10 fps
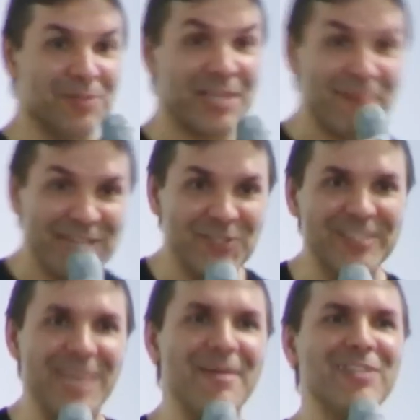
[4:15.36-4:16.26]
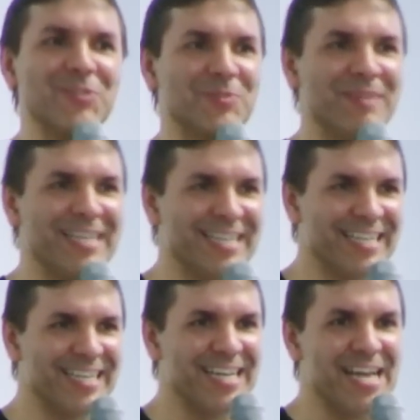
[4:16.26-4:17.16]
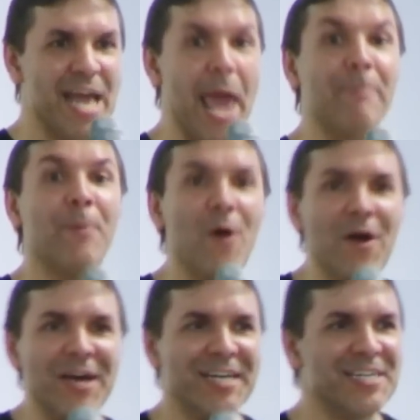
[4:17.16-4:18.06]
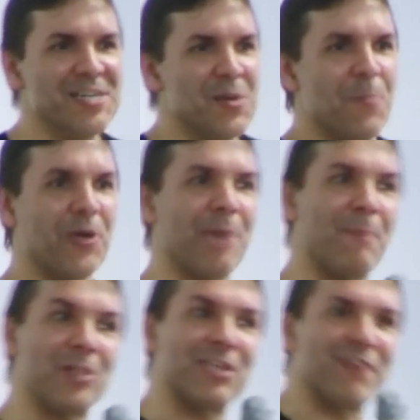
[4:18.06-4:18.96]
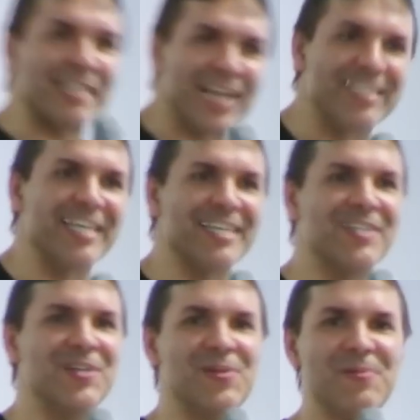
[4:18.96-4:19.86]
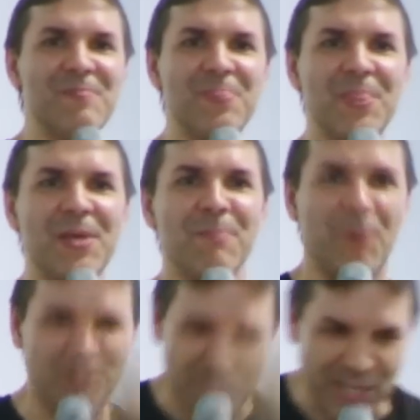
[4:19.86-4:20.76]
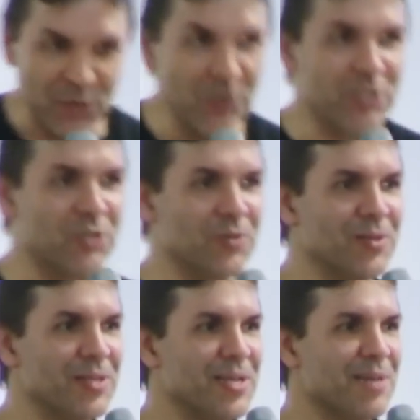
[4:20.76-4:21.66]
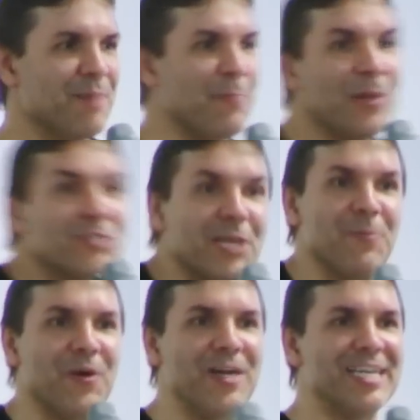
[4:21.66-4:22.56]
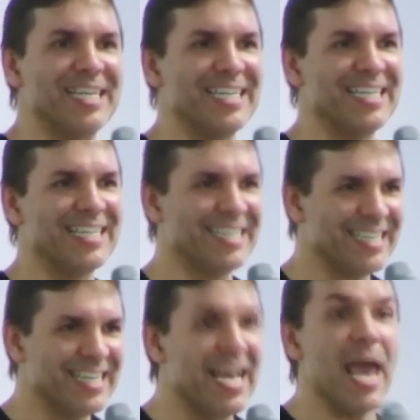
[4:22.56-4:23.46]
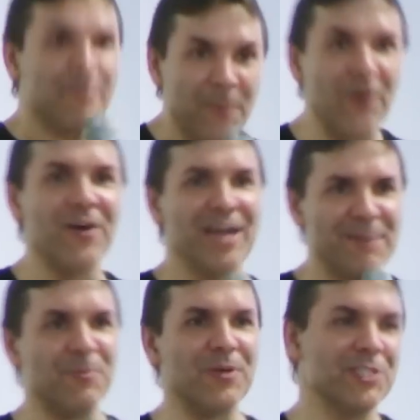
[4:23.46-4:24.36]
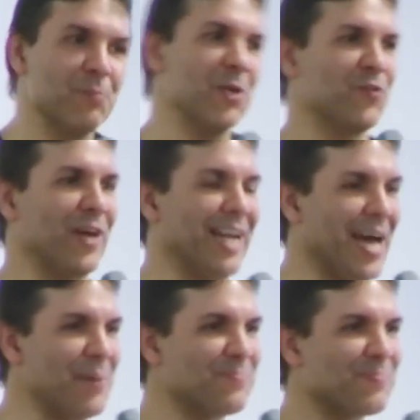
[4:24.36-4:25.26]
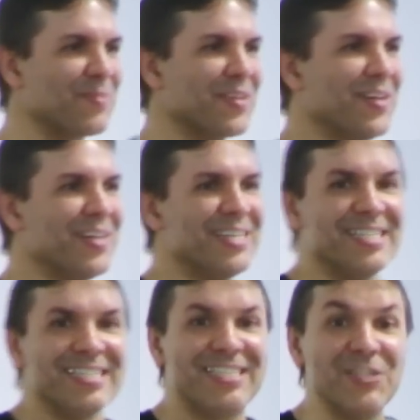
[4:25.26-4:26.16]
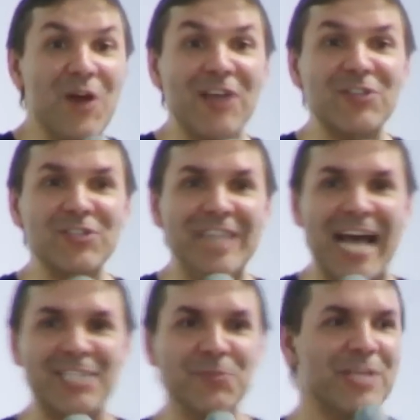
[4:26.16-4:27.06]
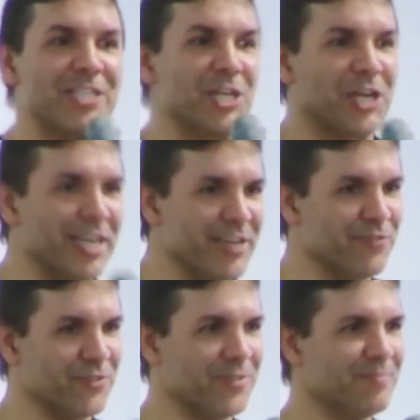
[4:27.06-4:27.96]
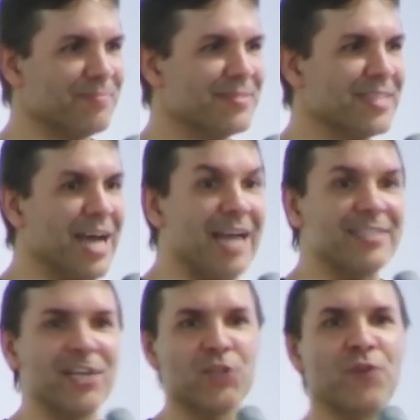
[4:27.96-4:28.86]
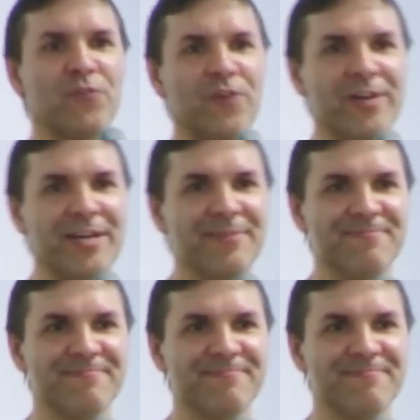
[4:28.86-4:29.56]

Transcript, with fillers: Tem mais, tem mais uma. É bom, porque pode ser verdadeiro, pode ser útil, mas pode não ser bom. É bom? É bom, então pode falar. Se nós usássemos este crivo, adeus fofoca.